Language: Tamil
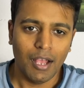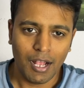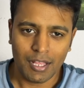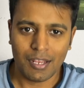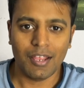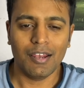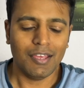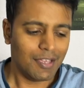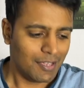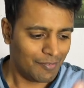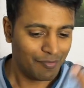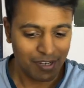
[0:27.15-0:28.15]
அதனால்
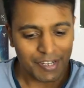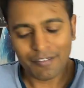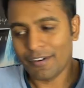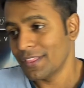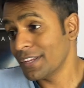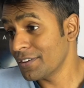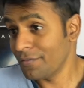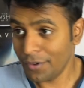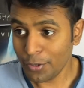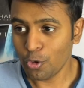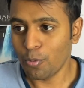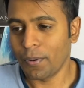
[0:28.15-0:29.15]
வீட்டுக்கு வந்துட்டு
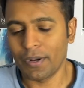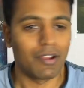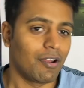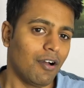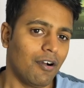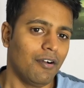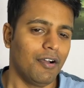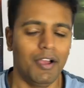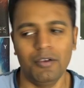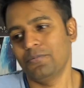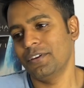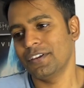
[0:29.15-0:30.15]
வீடியோ பண்ணலாம்
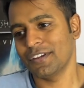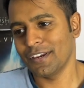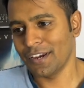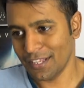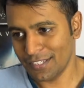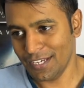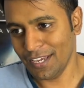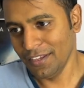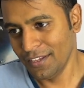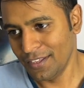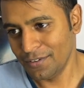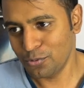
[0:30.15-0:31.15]
அப்படின்ட்டு நினச்சேன்
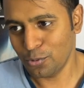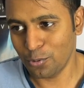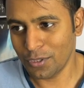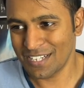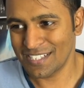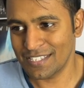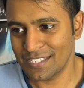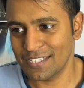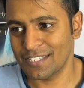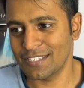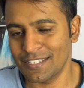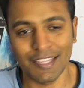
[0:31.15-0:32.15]
ஸோ தட்ஸ்
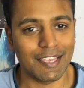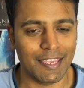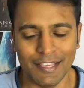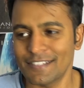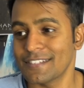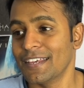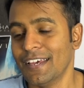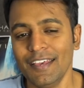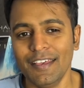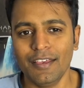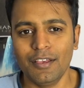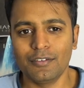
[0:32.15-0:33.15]
த கேஸ்
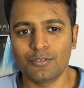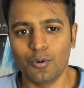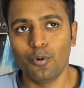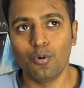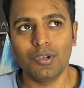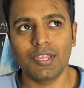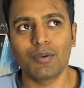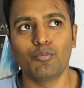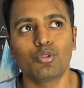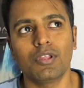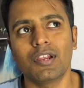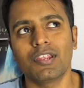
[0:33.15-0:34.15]
ஸோ நீங்கள்
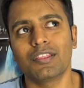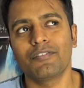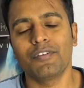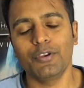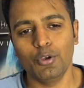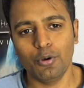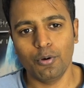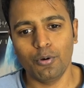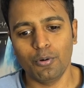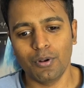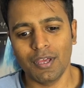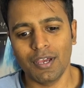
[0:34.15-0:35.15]
முந்தானத்து
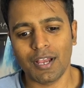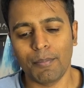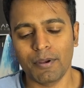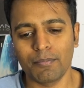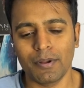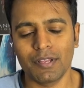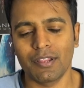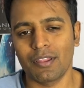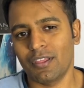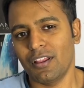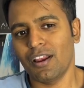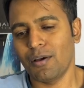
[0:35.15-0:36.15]
வீடியோவில் கமெண்ட்
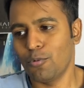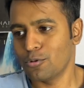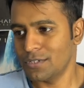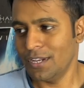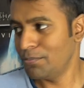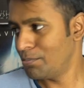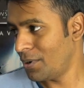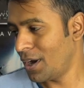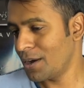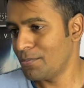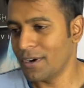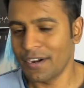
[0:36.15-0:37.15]
பண்ணியிருந்தீங்கன்னா நான் மோஸ்ட்லி
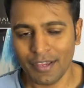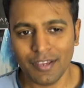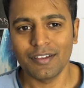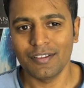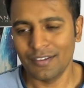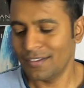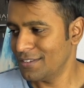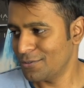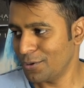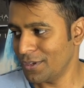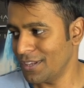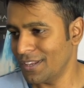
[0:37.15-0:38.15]
பார்க்க மாட்டேன்
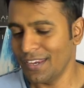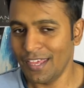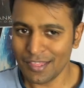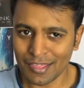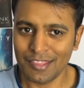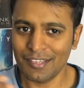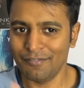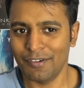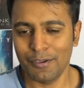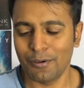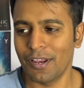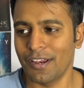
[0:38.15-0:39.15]
ஸோ நேற்று
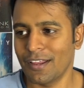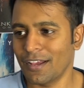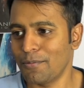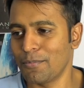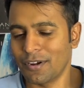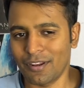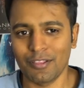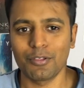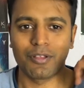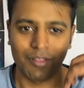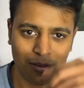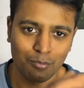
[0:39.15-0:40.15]
வீடியோவில் என்ன கமெண்ட்
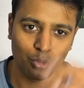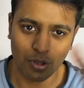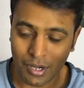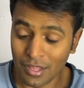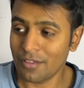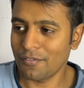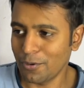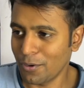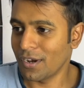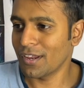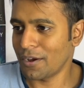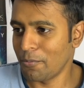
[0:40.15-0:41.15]
இருந்ததோ அதாவது முந்தானத்து
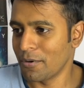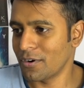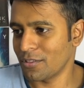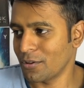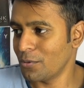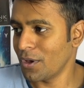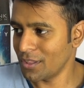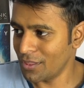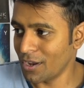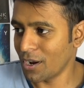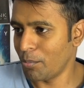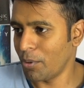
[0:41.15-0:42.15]
வீடியோவில் என்ன கமெண்ட் இருந்ததோ
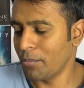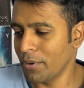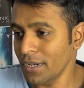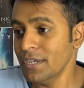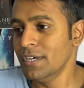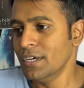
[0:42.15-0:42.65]
அதுதான் நான் பார்ப்பேன்